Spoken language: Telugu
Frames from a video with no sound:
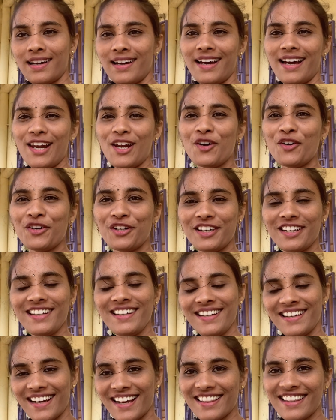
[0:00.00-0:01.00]
హలో అండి
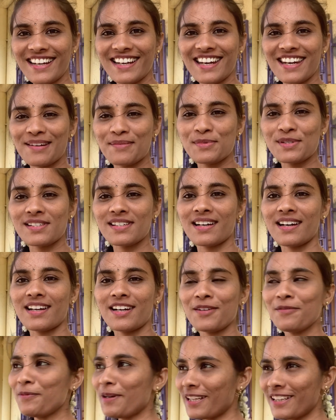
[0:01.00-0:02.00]
అందరికీ
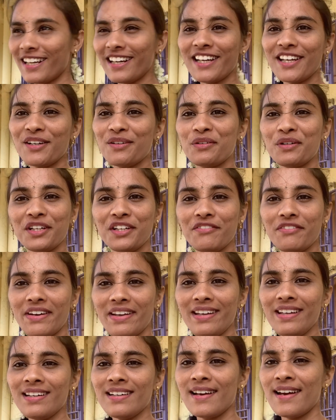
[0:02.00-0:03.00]
నమస్కారం అందరికీ గుడ్
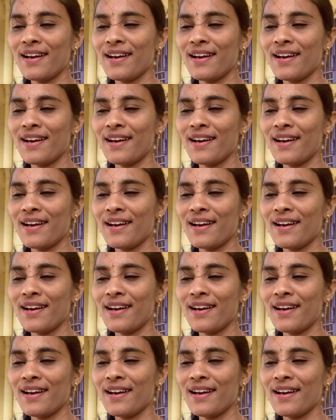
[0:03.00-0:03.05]
ఈవినింగ్